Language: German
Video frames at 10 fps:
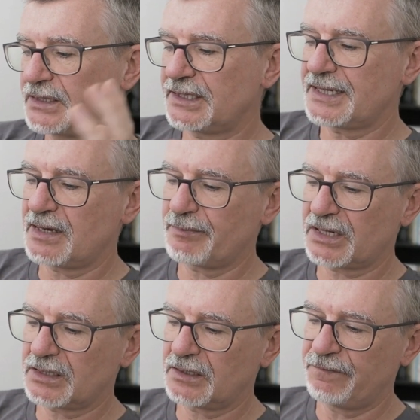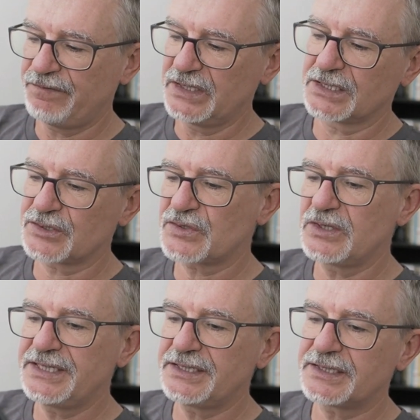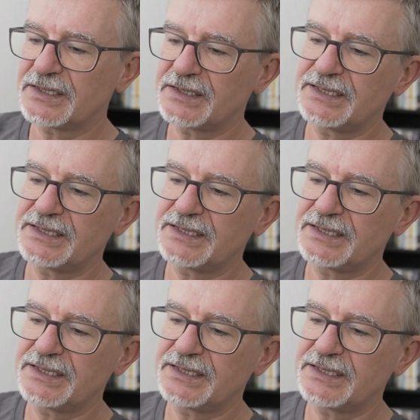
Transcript: Die Kamera wirkt solide,